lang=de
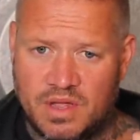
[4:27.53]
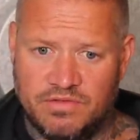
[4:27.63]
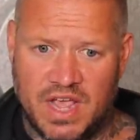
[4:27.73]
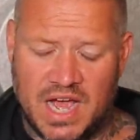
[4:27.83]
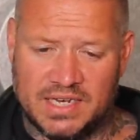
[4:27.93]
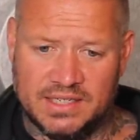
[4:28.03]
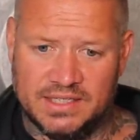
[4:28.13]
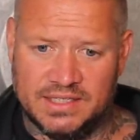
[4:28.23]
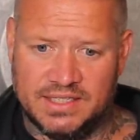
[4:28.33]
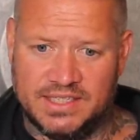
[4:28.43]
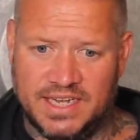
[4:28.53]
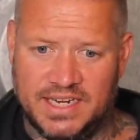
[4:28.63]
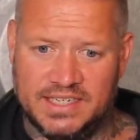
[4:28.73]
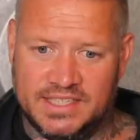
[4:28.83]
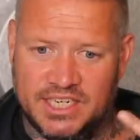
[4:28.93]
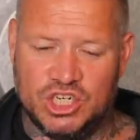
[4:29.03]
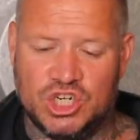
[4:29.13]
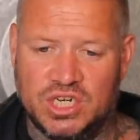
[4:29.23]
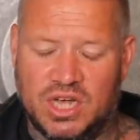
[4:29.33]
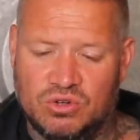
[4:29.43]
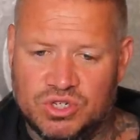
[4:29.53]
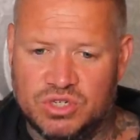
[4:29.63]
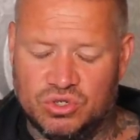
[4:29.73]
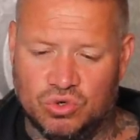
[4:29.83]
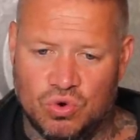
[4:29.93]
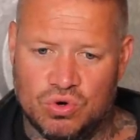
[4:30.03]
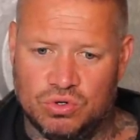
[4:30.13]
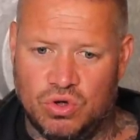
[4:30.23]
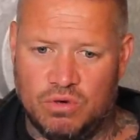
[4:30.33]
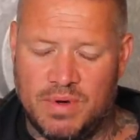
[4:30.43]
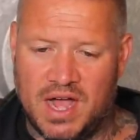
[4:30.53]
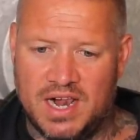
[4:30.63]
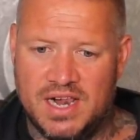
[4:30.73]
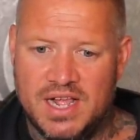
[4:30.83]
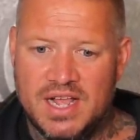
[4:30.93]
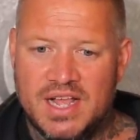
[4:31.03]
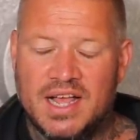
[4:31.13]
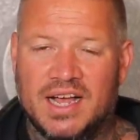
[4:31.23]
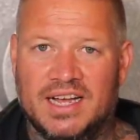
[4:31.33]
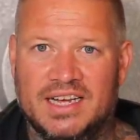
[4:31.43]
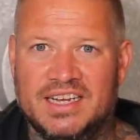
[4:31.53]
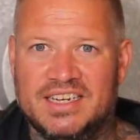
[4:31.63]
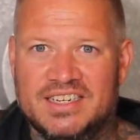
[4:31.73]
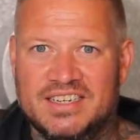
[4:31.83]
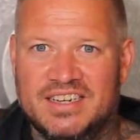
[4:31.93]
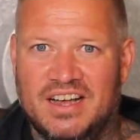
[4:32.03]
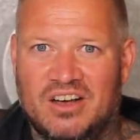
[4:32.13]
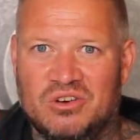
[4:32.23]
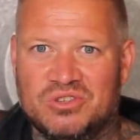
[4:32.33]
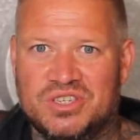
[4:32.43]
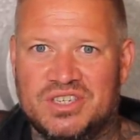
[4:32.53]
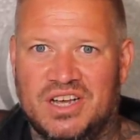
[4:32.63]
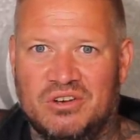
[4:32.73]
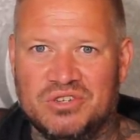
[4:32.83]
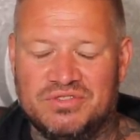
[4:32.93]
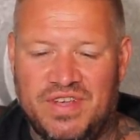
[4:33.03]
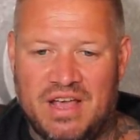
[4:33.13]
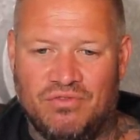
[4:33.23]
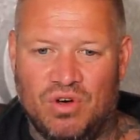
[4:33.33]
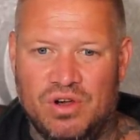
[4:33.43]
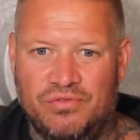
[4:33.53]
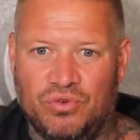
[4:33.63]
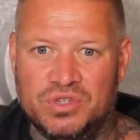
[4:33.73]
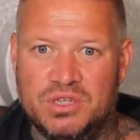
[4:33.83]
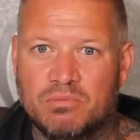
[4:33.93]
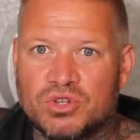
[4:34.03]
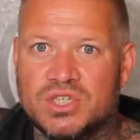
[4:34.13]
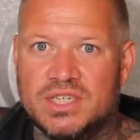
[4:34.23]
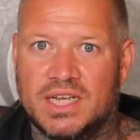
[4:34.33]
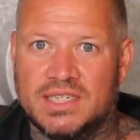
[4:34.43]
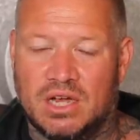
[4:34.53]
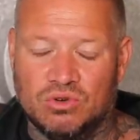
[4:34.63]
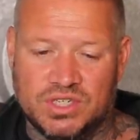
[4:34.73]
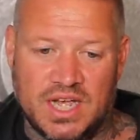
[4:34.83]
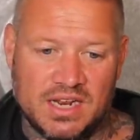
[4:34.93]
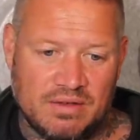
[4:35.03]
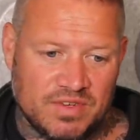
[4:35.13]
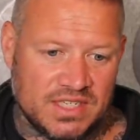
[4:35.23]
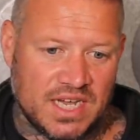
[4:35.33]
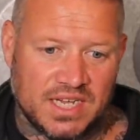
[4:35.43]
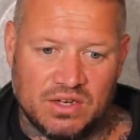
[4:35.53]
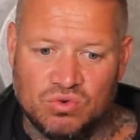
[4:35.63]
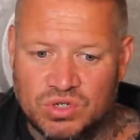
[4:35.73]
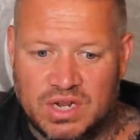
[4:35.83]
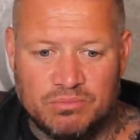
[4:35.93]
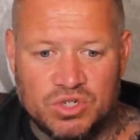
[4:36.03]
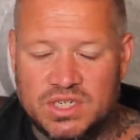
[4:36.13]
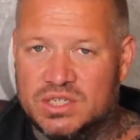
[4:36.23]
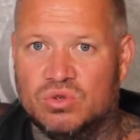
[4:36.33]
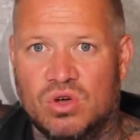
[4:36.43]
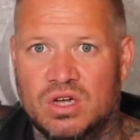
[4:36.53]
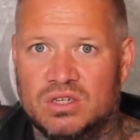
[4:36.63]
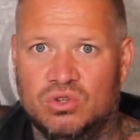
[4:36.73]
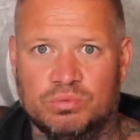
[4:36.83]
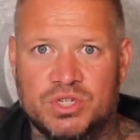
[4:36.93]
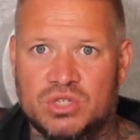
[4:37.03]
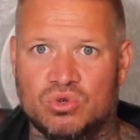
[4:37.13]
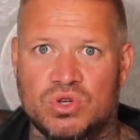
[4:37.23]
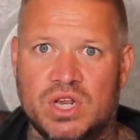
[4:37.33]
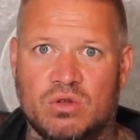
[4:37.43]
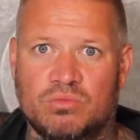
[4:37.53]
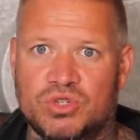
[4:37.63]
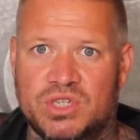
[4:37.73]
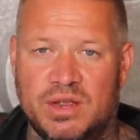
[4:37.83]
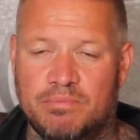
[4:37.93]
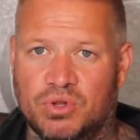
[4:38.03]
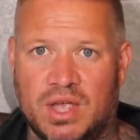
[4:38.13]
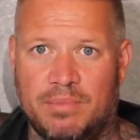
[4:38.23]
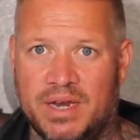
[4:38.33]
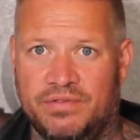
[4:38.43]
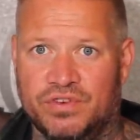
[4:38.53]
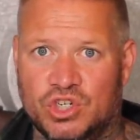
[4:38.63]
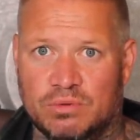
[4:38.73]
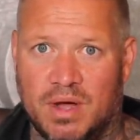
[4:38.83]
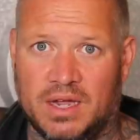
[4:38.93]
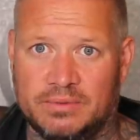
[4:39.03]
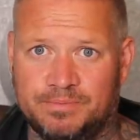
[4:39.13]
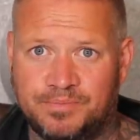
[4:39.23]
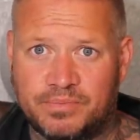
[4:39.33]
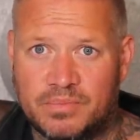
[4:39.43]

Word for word: wir hatten den Ditsche rausgezogen nochmal äh, aus, aus Werwolf und die mussten das auch sagen. Dann haben wir gesagt, ja gut, da müsst ihr zur Clubsitzung hin und müsst den Butter bei die Fische machen.